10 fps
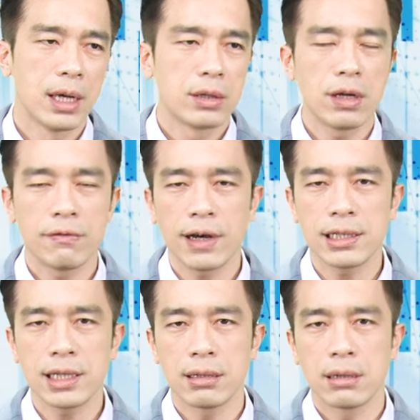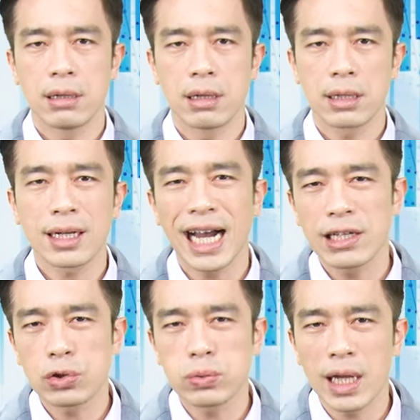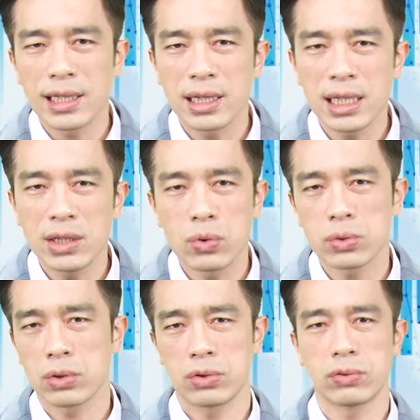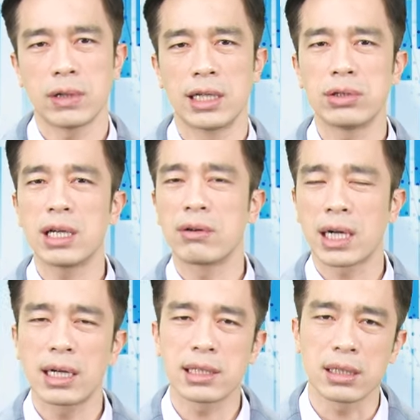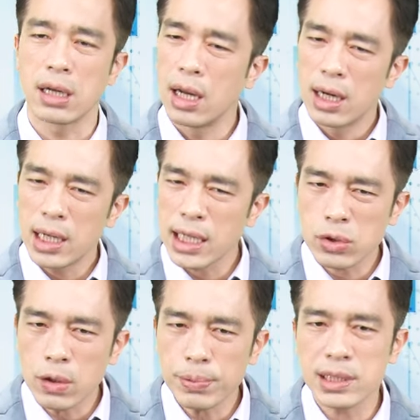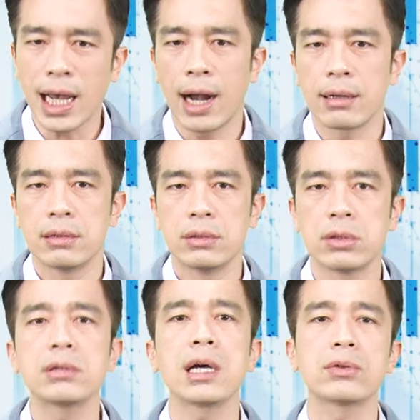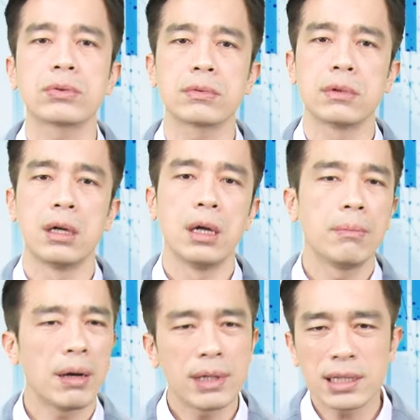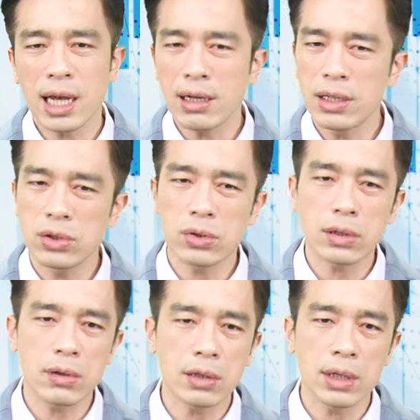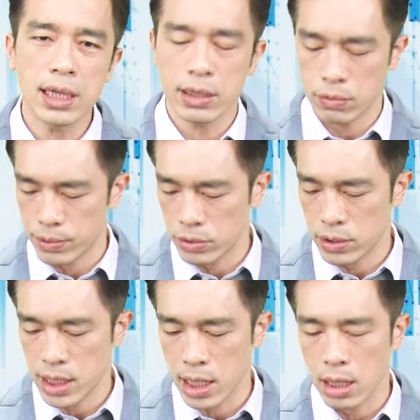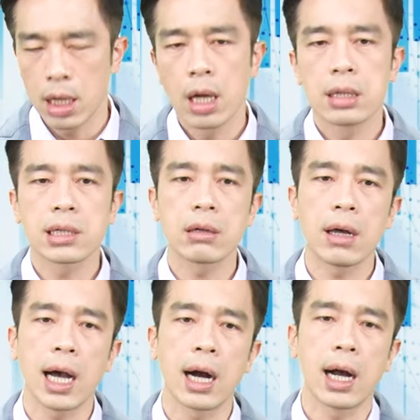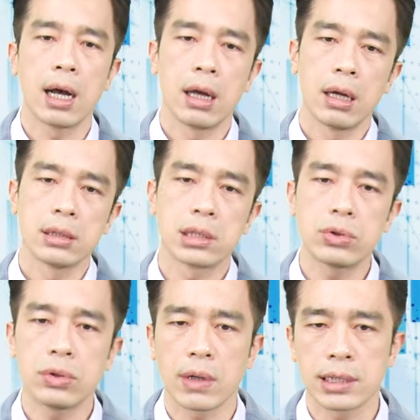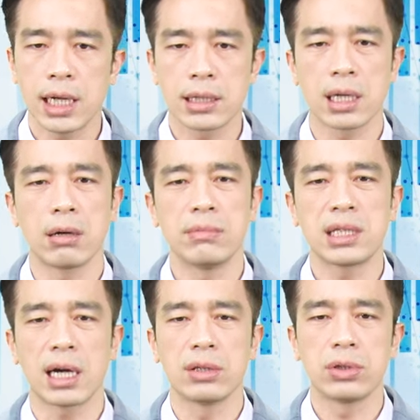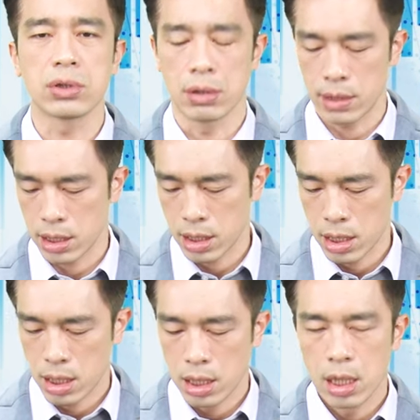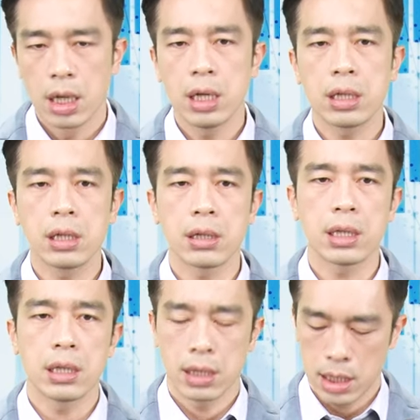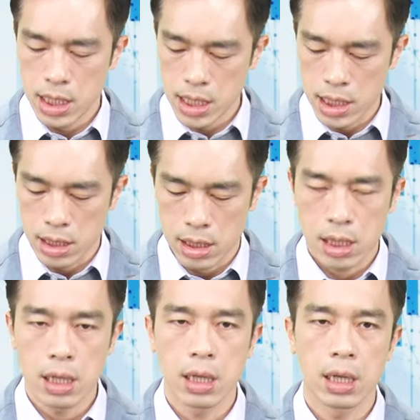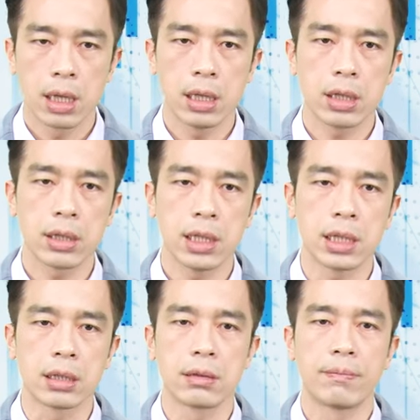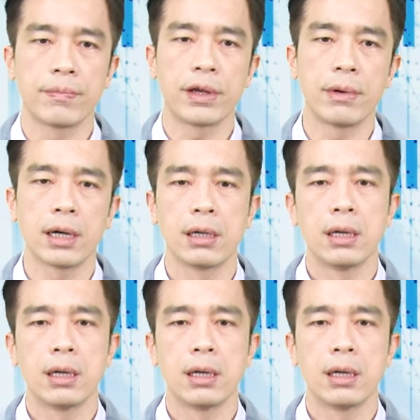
你会发现该出来的利多都出来，就像我刚刚讲的利多不涨就是要出，盘面上有很多观光类股，比如说像长荣航啊持续往下跌，我们讲很久了嘛，二六一零 二六一零有没有？